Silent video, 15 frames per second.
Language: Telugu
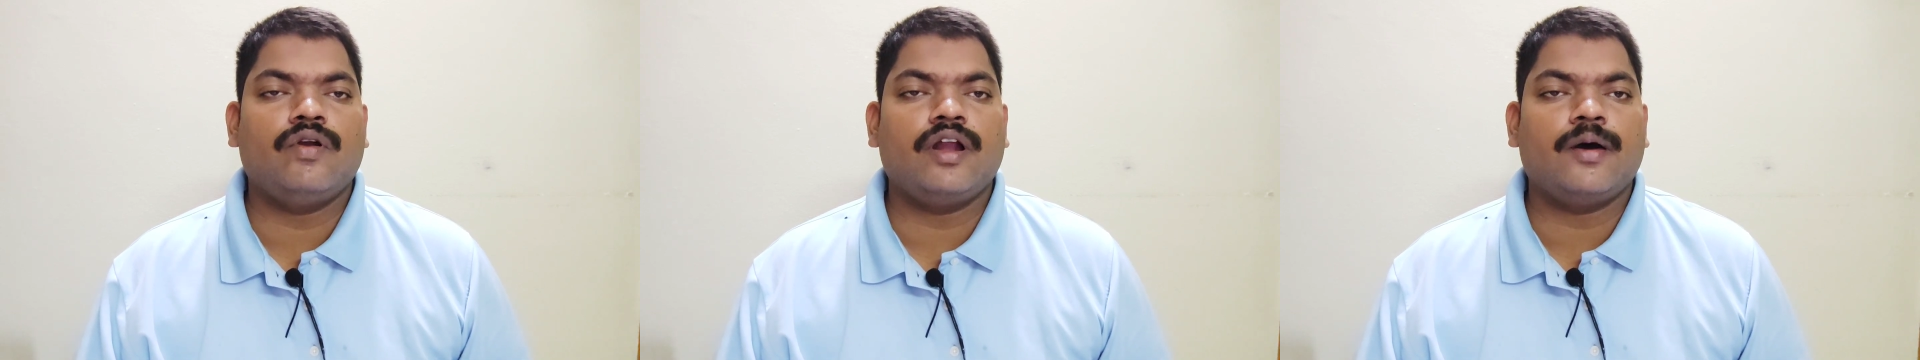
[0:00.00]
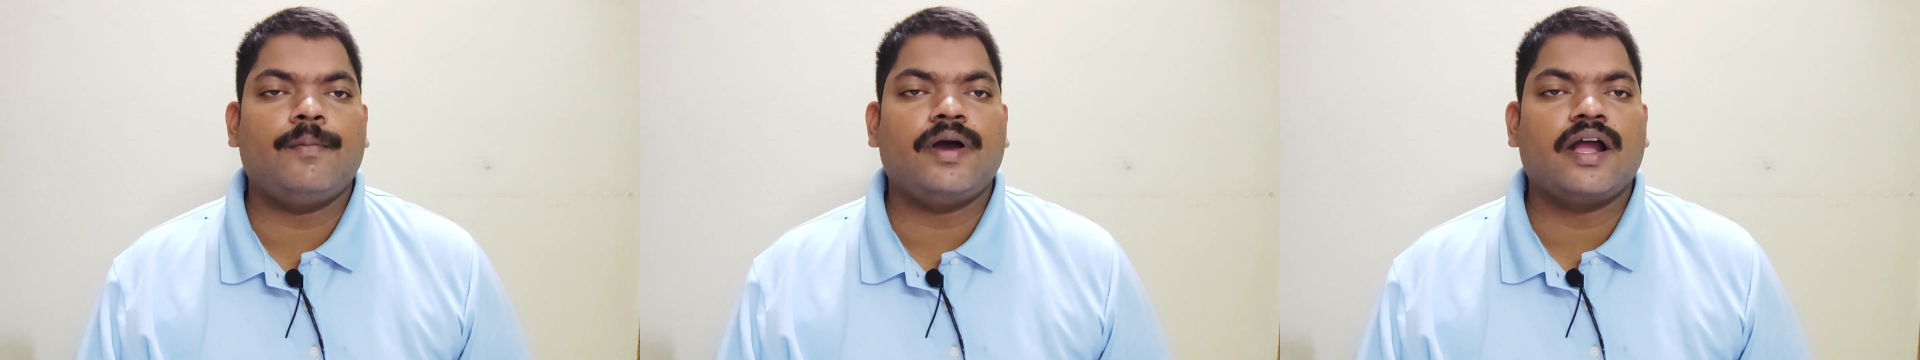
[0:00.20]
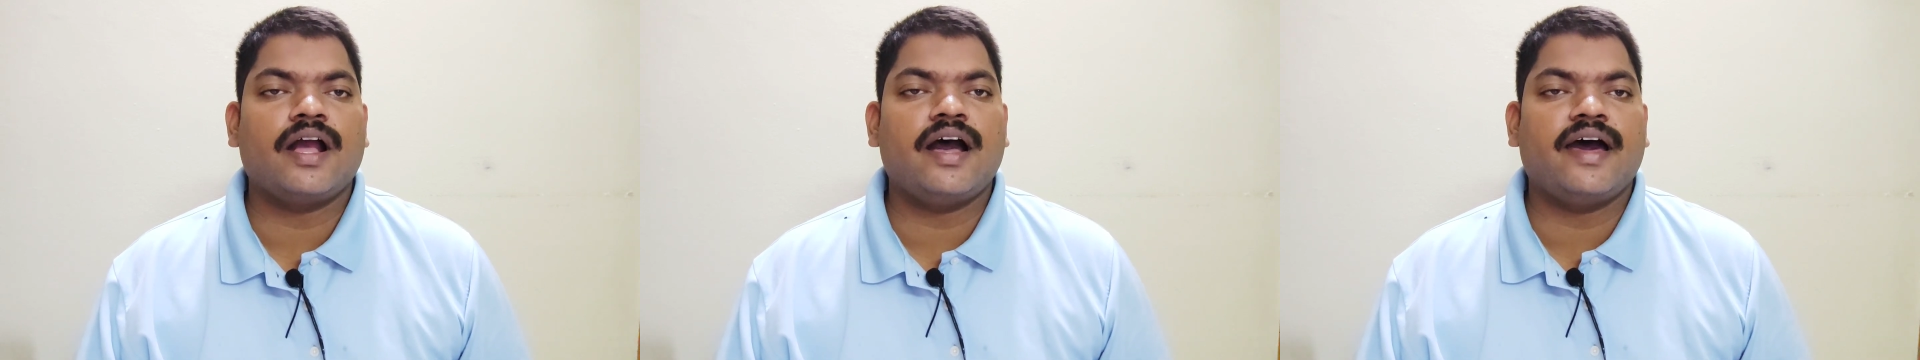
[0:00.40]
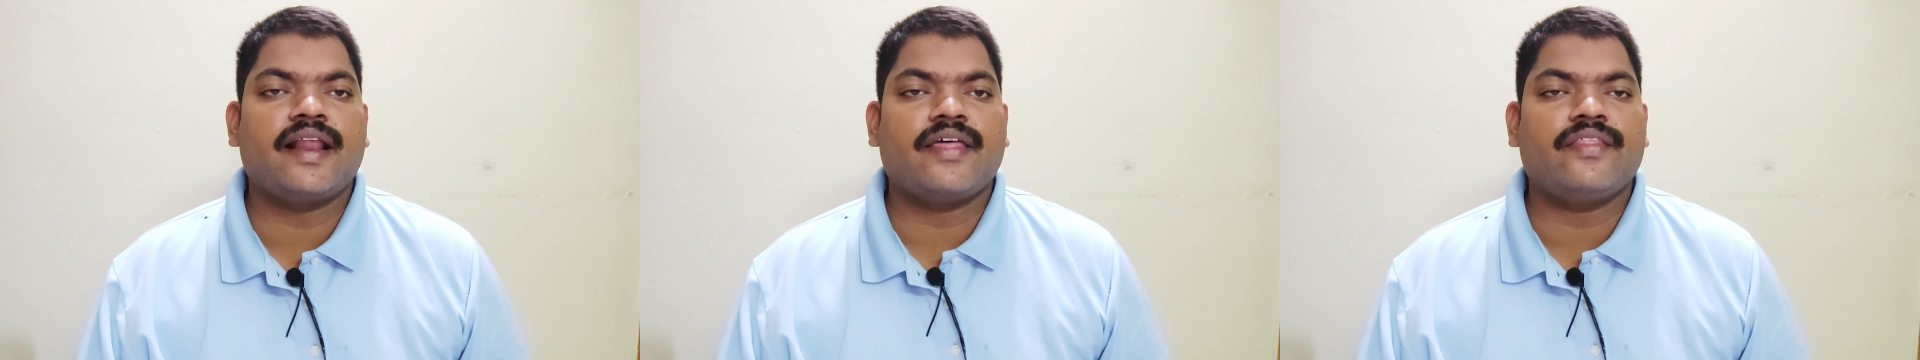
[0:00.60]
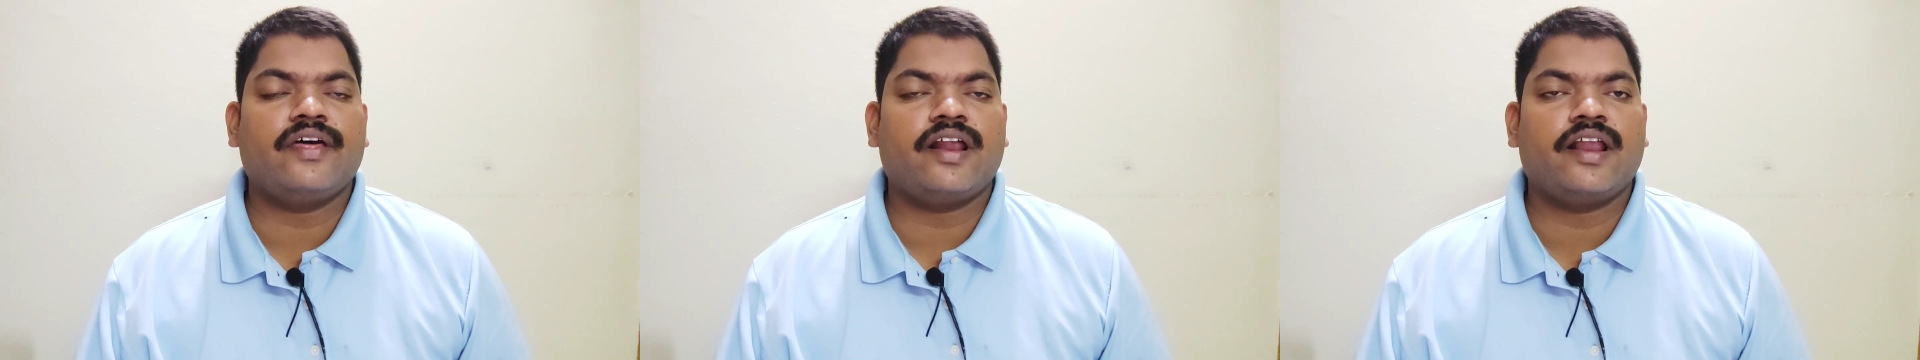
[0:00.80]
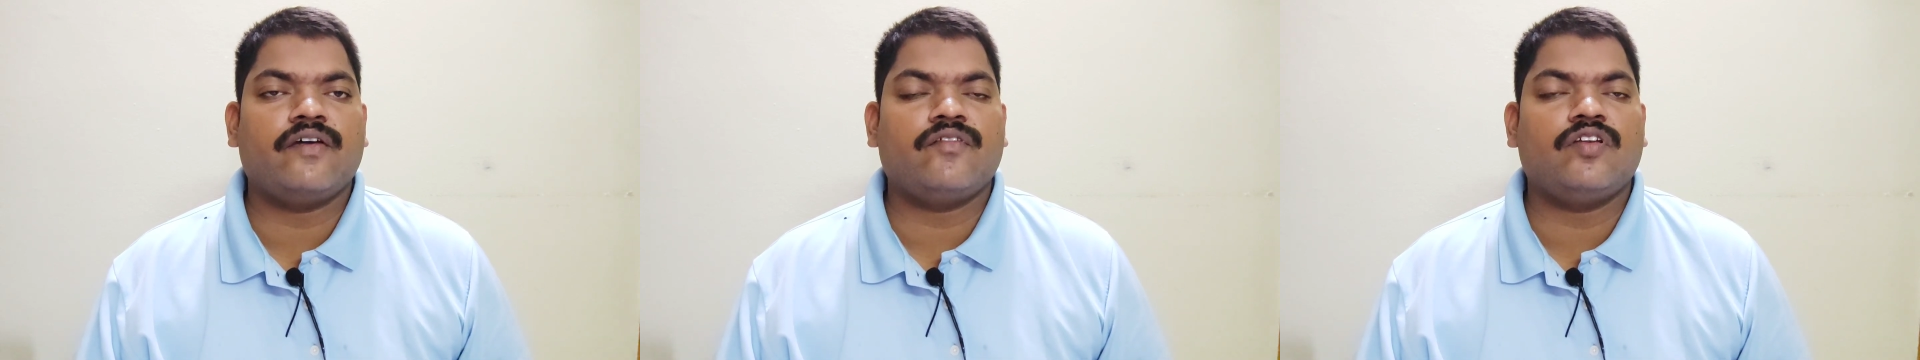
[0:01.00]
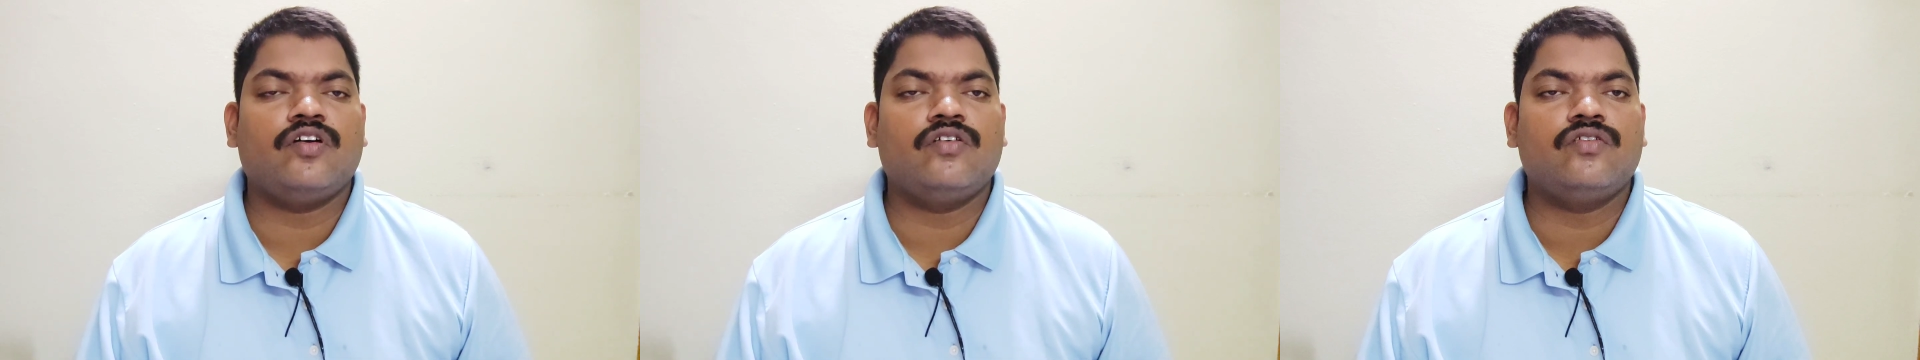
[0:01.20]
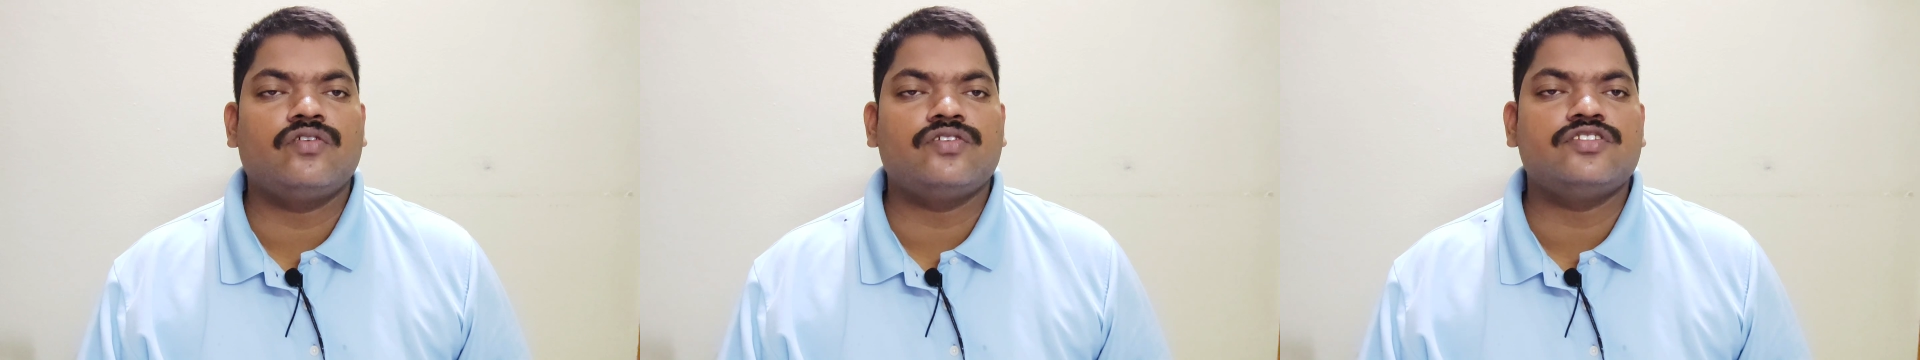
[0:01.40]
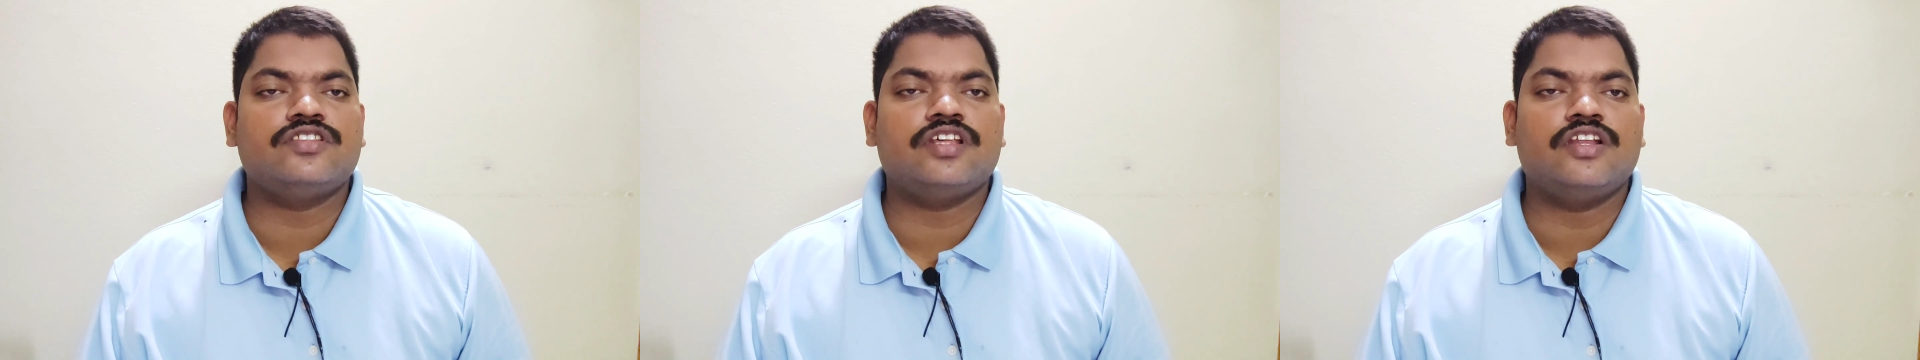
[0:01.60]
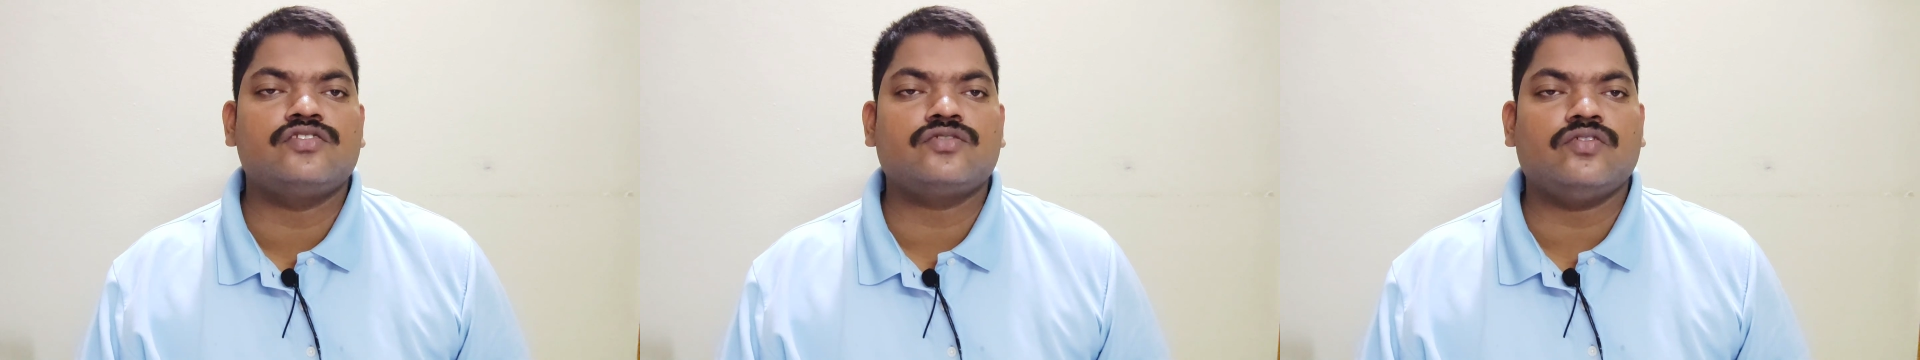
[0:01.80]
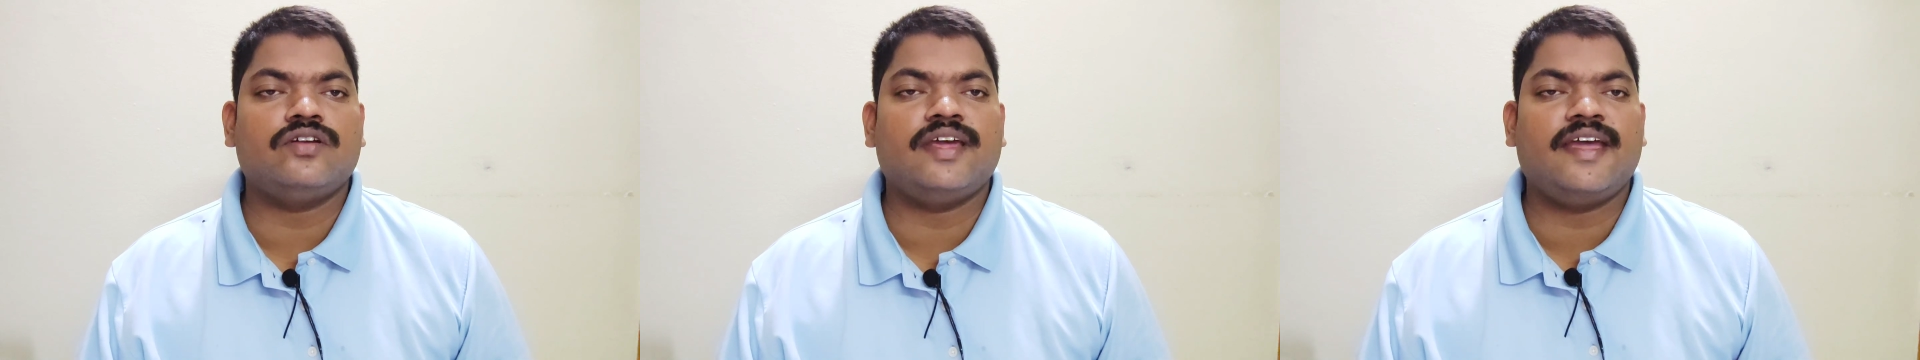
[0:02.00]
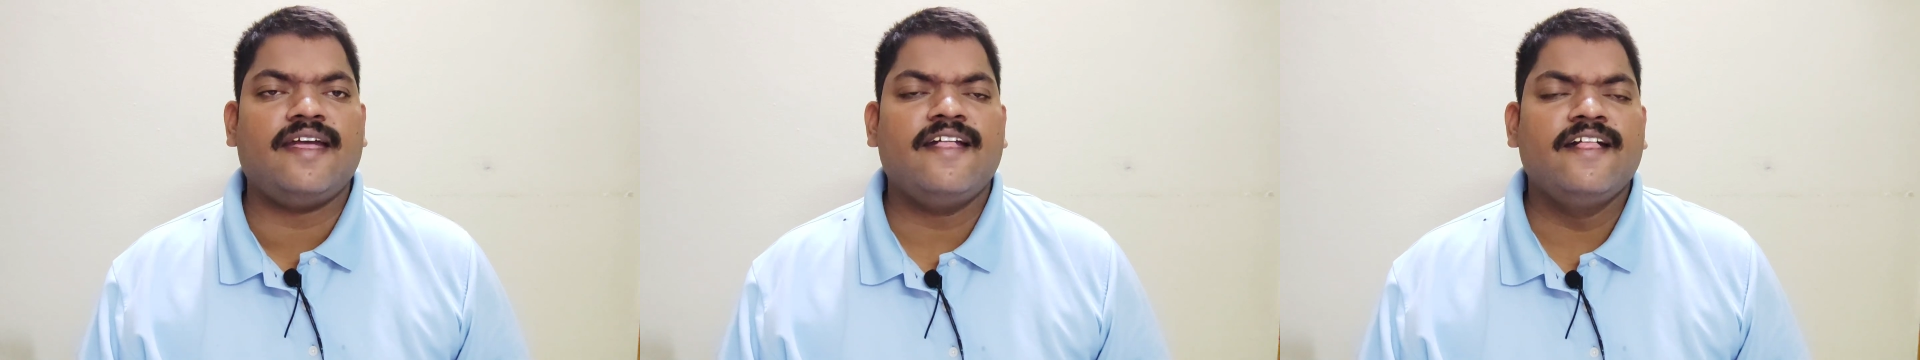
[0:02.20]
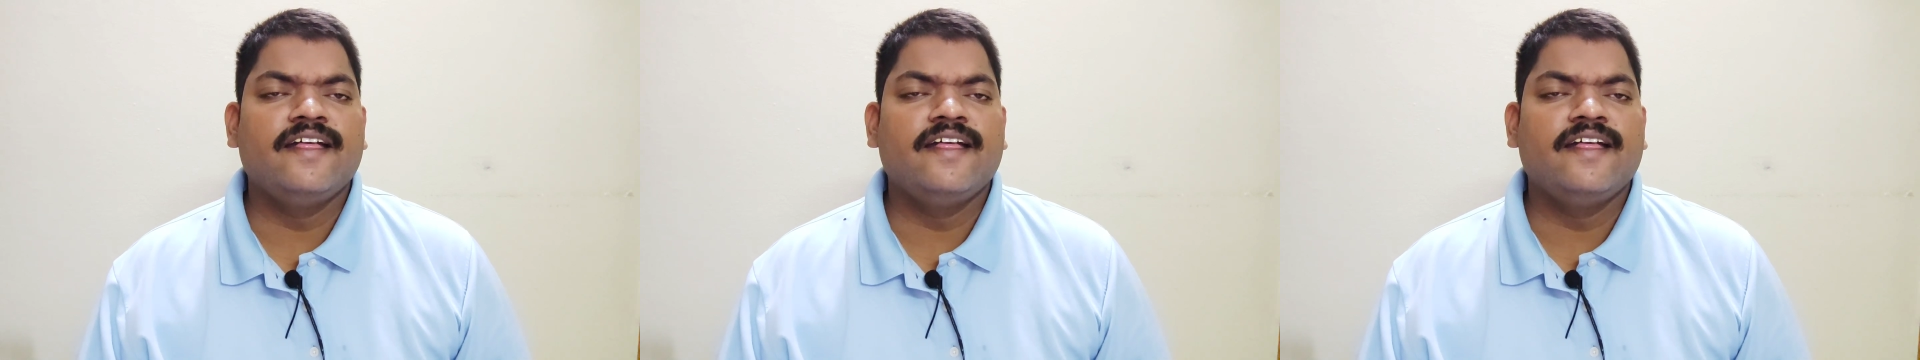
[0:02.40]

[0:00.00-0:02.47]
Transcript: ఉన్న బంగారం ధరల విలువ గురించి తెలుసుకుంటే